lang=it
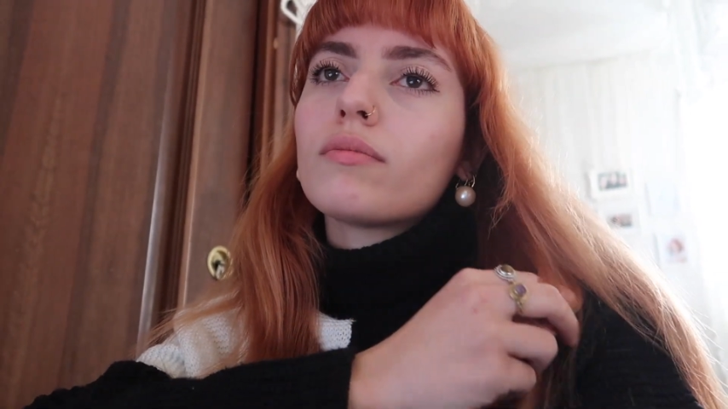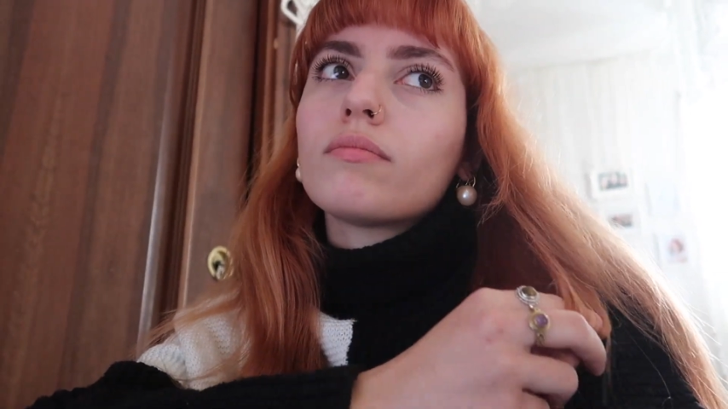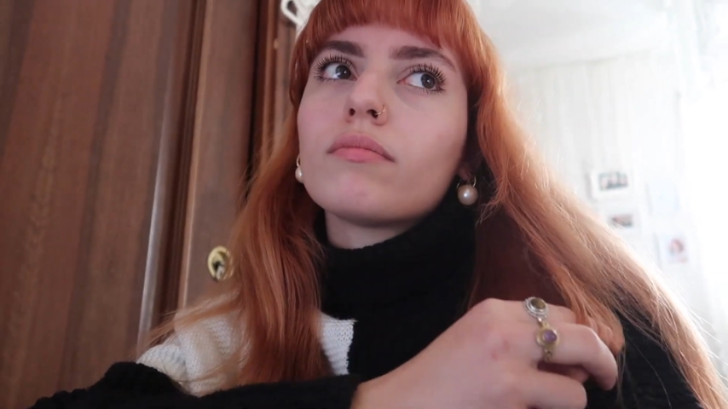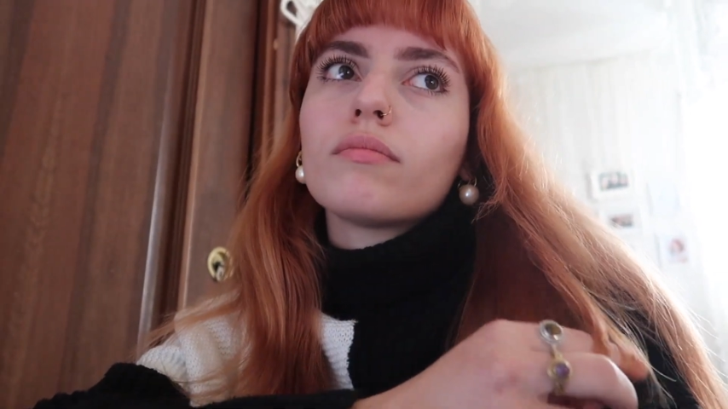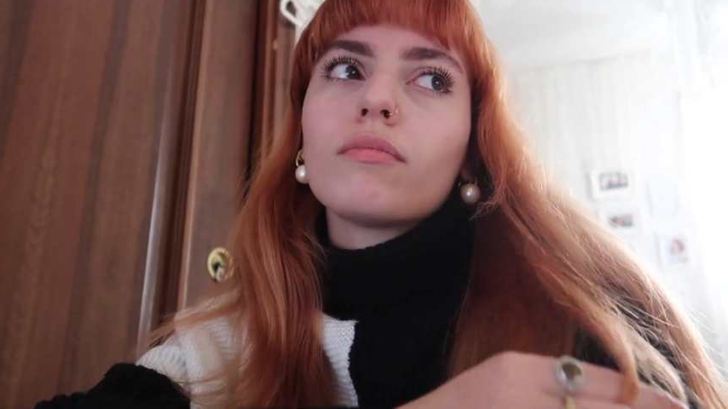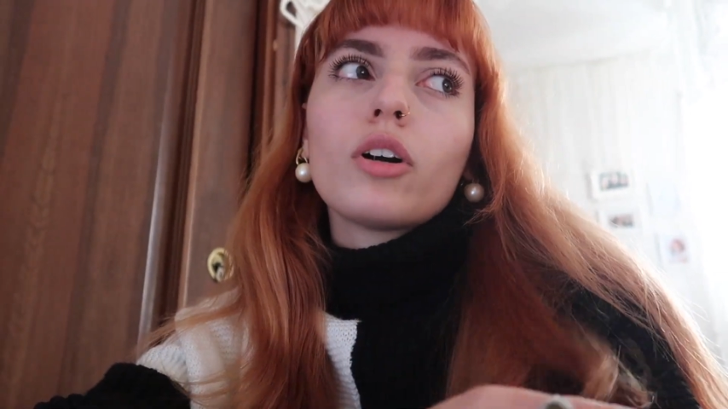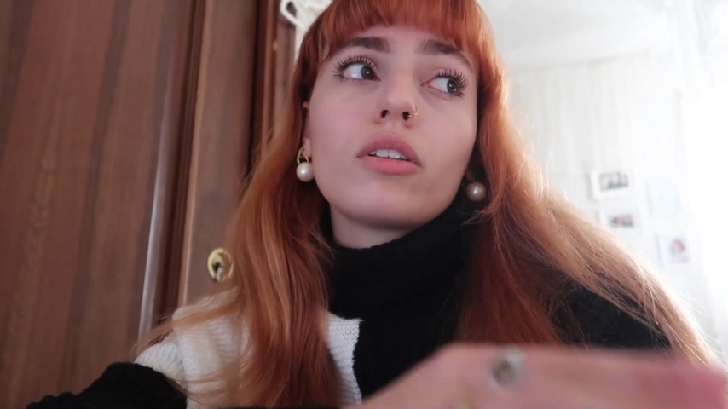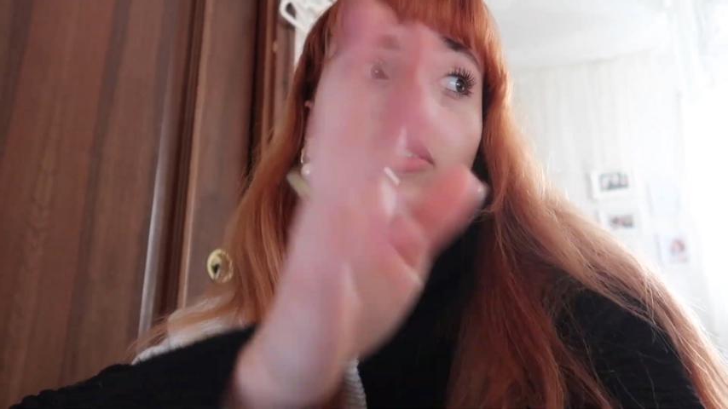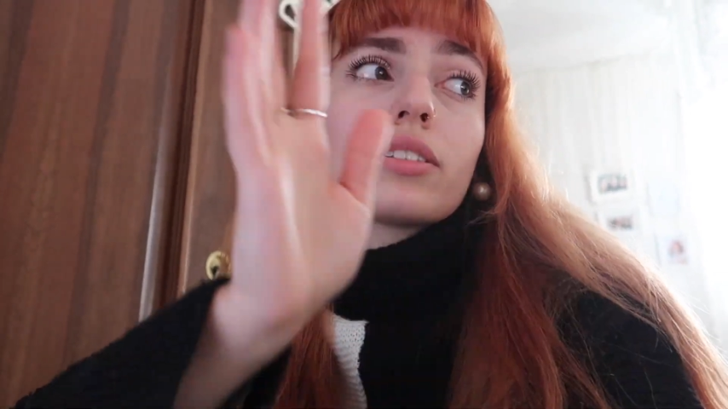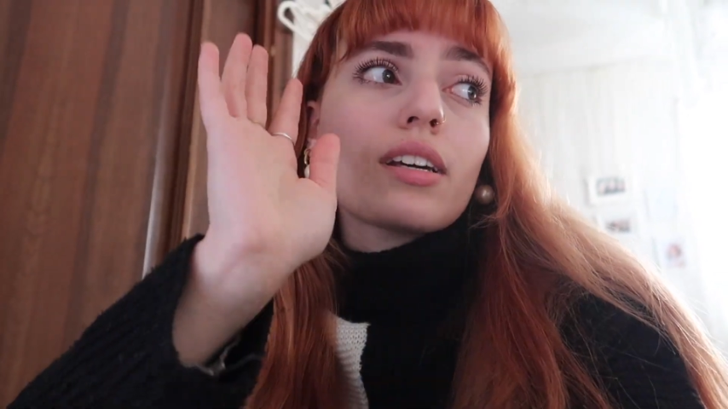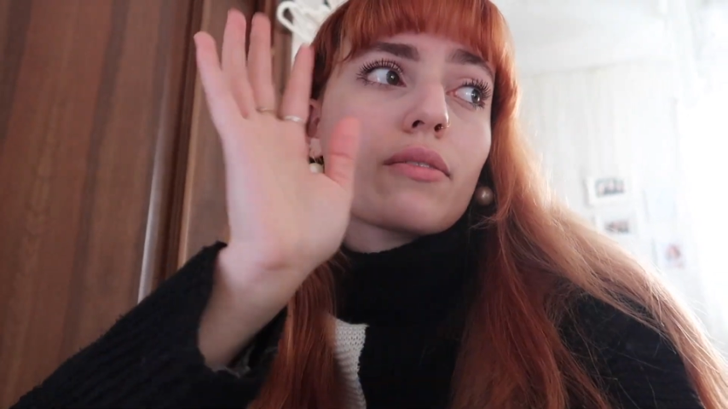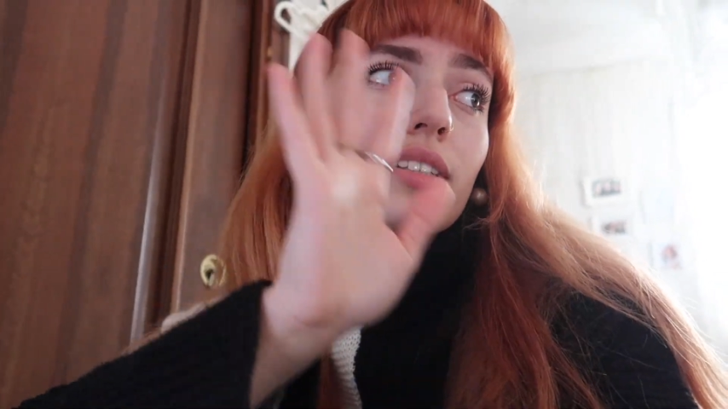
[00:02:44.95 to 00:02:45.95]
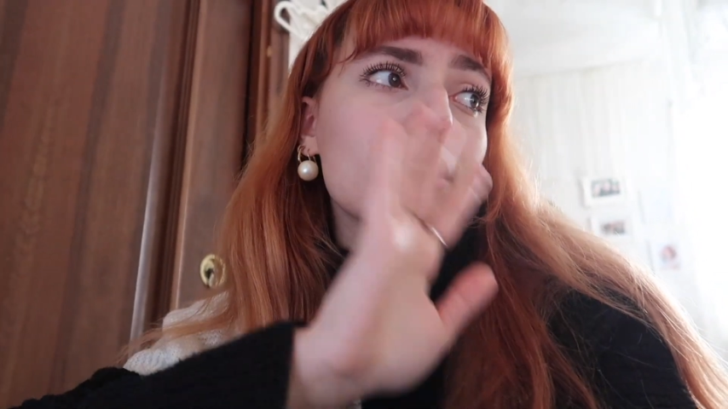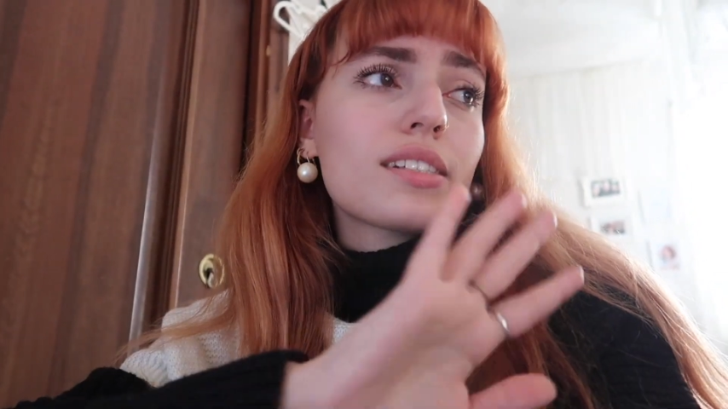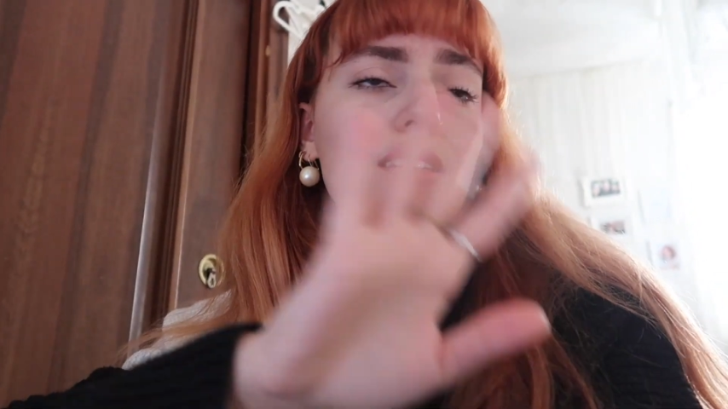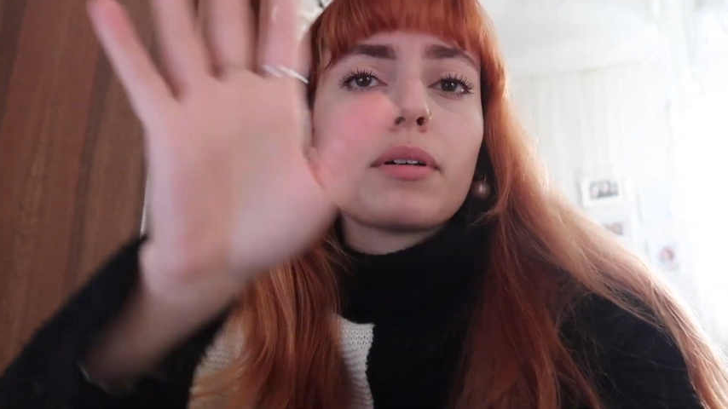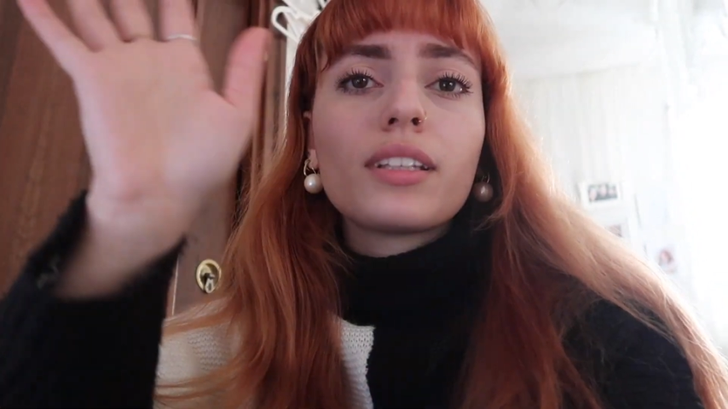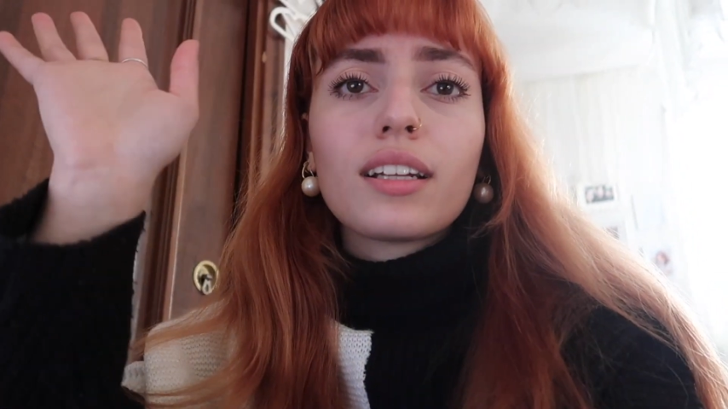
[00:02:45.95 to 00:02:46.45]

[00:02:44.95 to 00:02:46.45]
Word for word: mm, voglio dare una sistemata